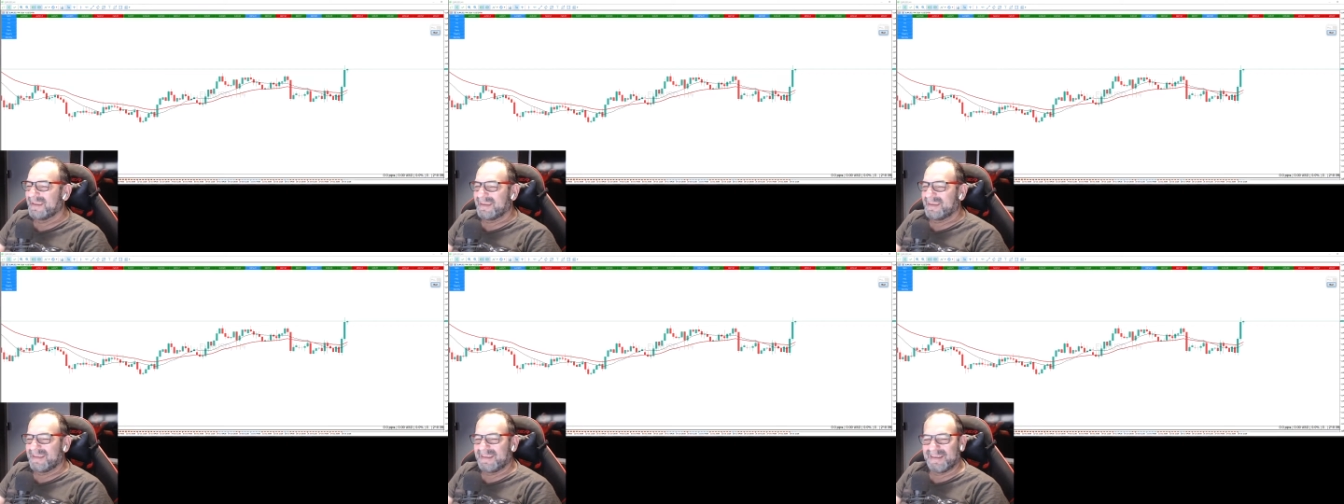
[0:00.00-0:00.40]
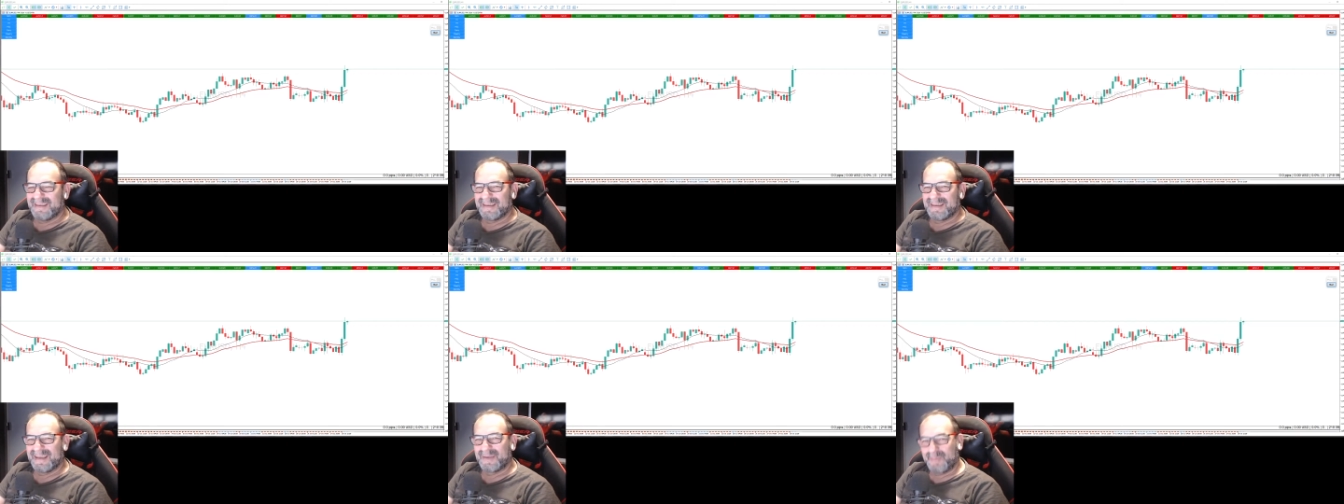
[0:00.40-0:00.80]

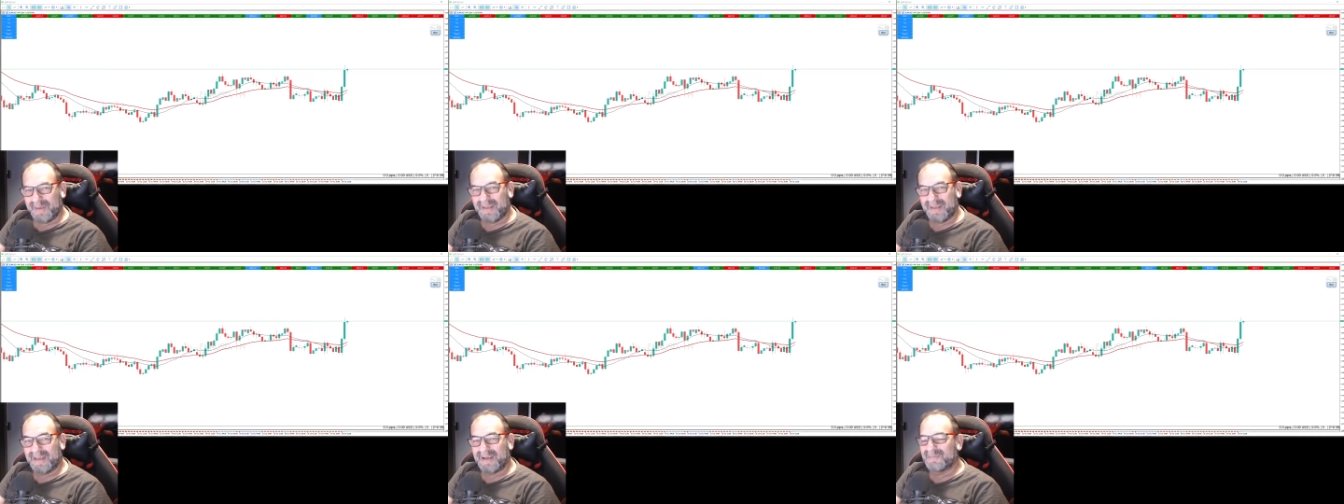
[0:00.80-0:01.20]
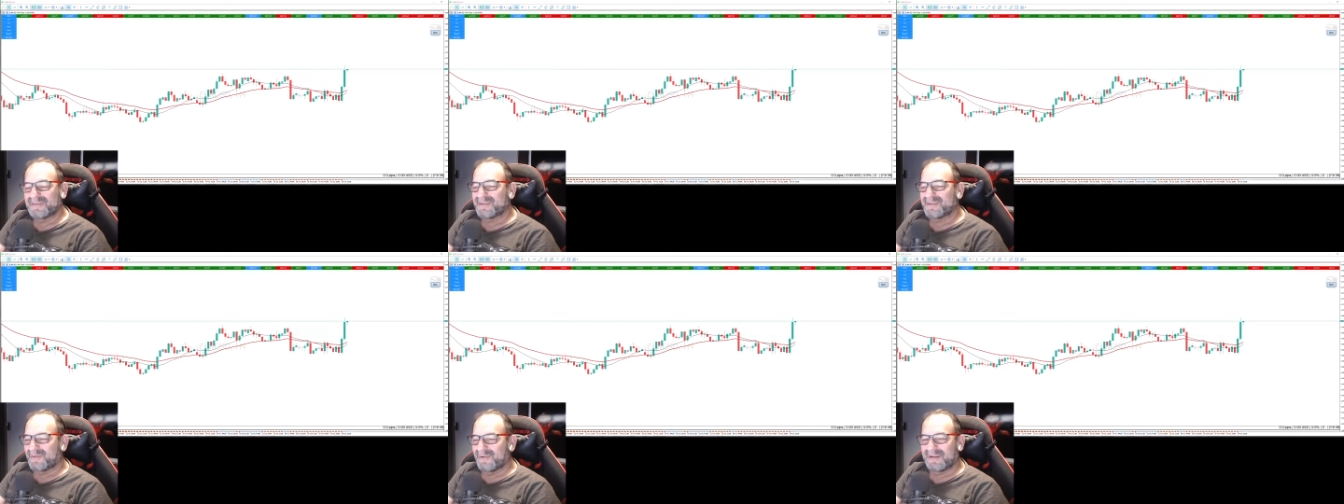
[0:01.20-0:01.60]
e
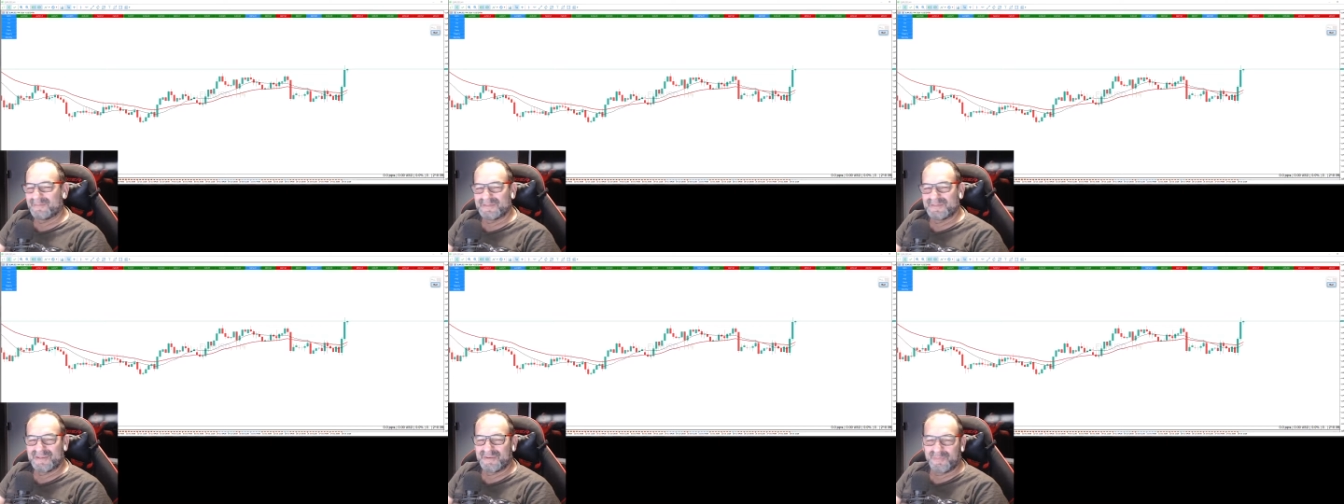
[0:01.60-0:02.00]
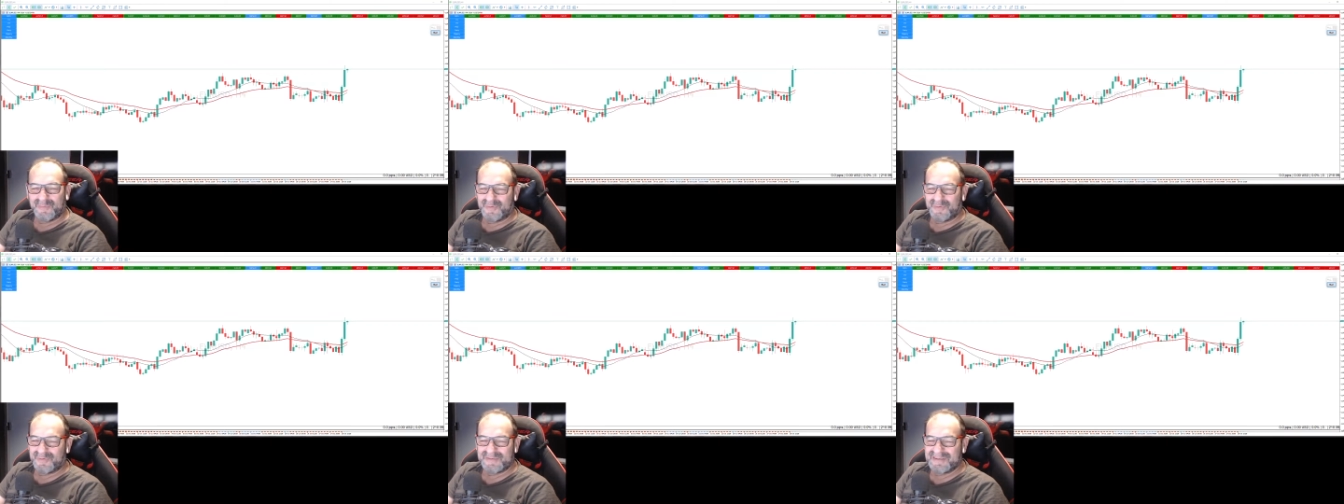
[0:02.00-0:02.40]
recuperamos e colocamos dinheiro no
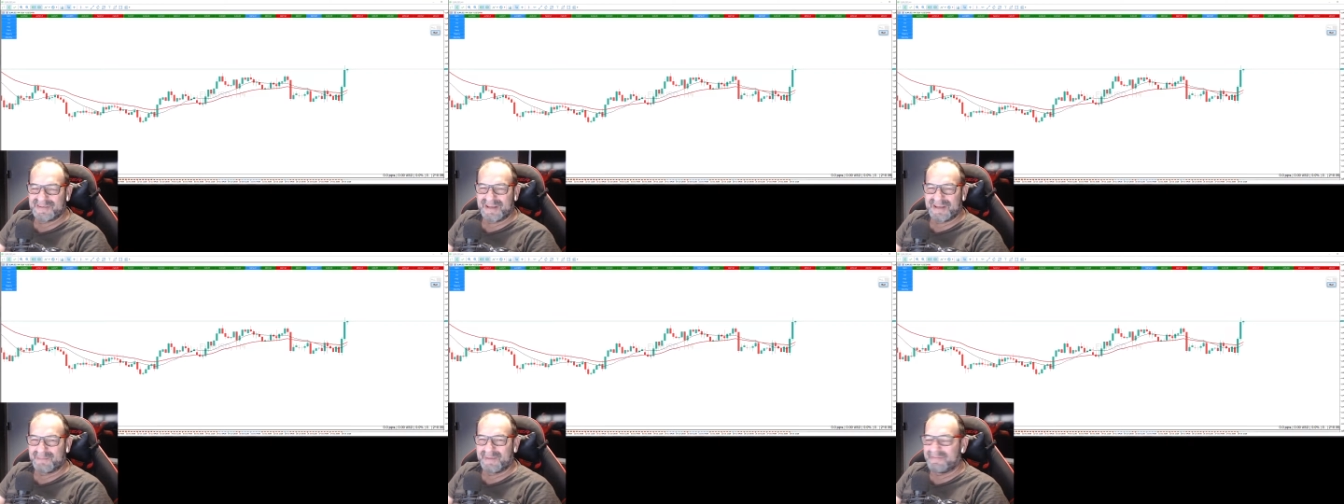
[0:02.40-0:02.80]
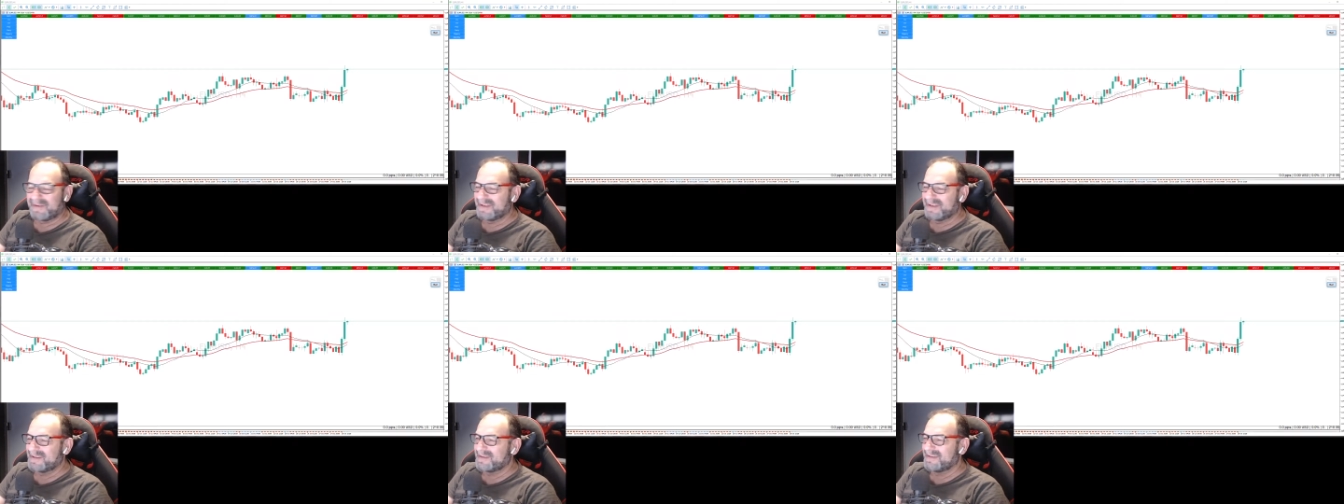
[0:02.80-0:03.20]
bolso e de lá para
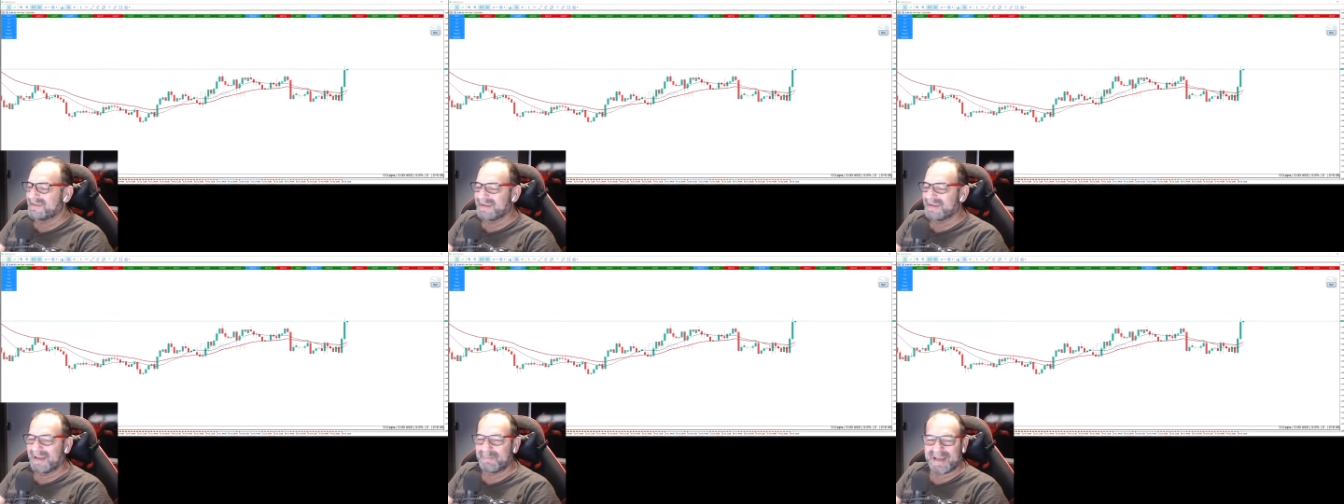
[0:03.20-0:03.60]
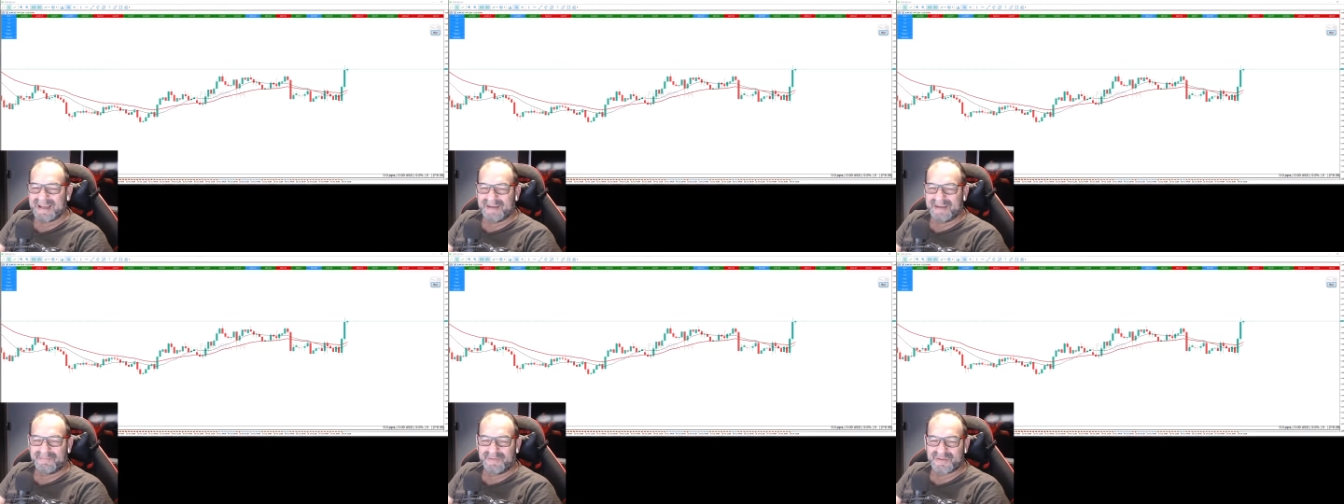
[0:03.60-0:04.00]
frente, de lá para
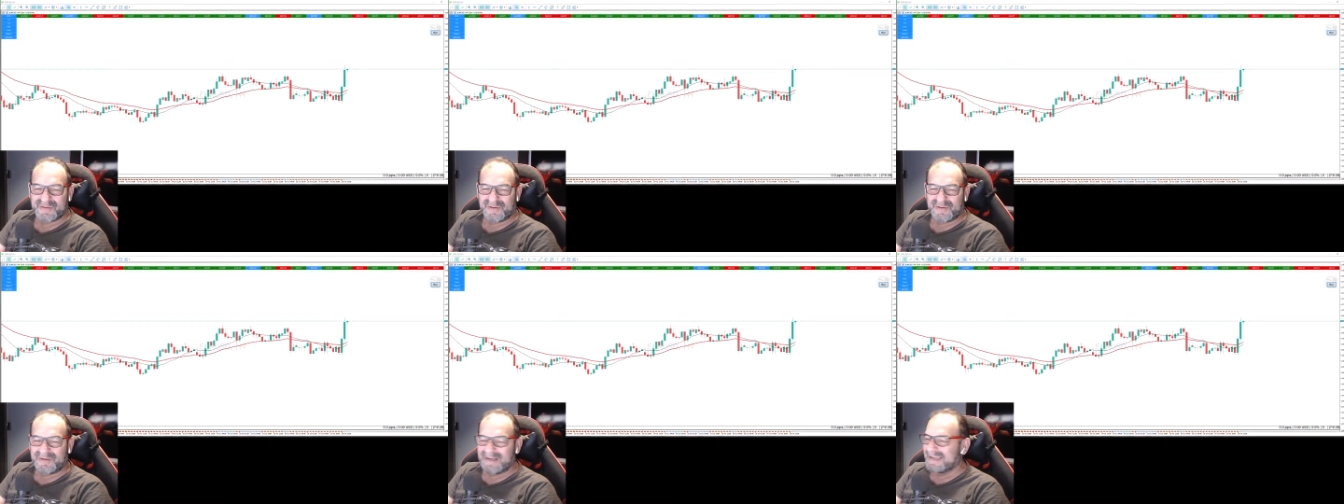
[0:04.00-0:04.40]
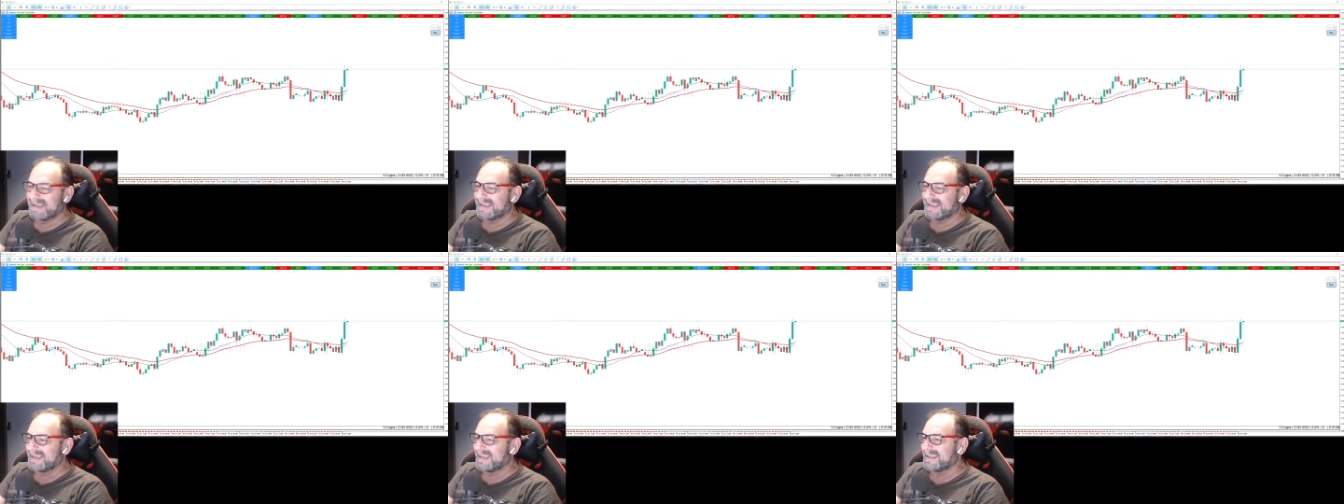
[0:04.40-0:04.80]
cá foi só
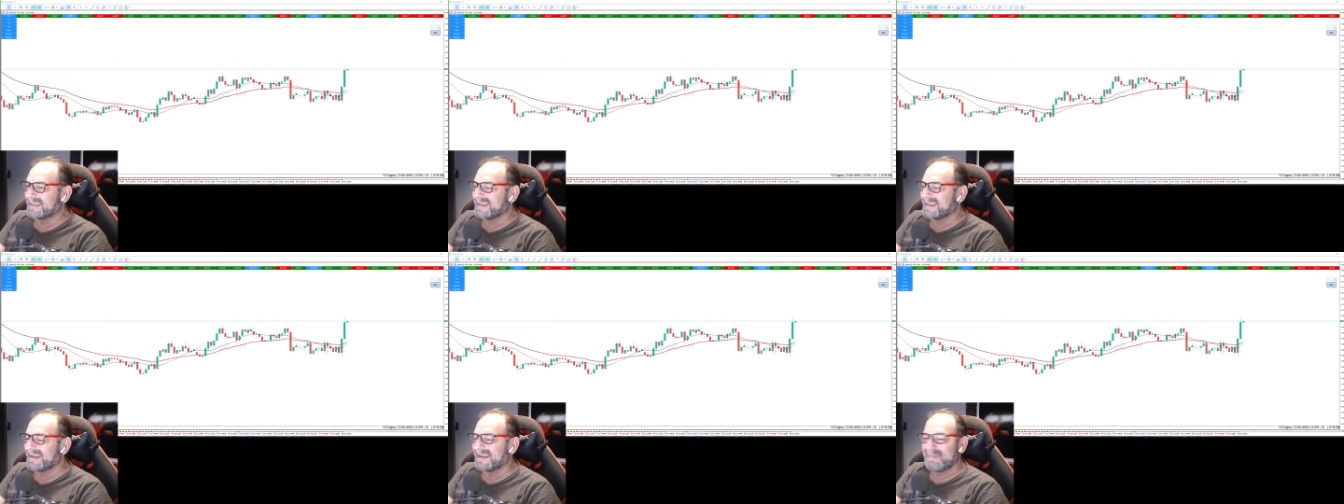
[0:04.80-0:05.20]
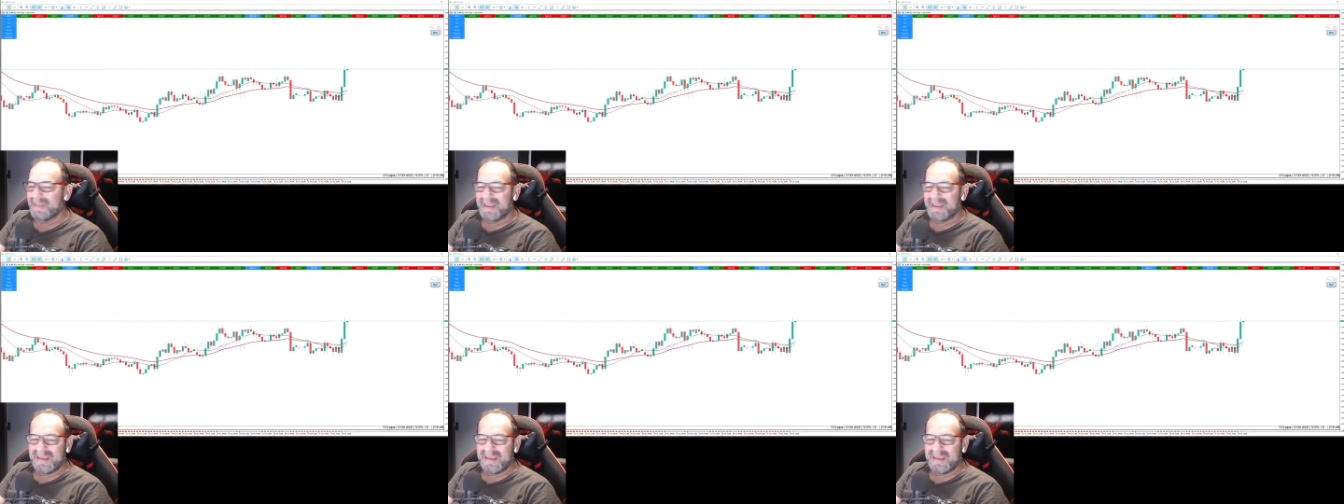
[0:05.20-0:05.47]
alegria, tá?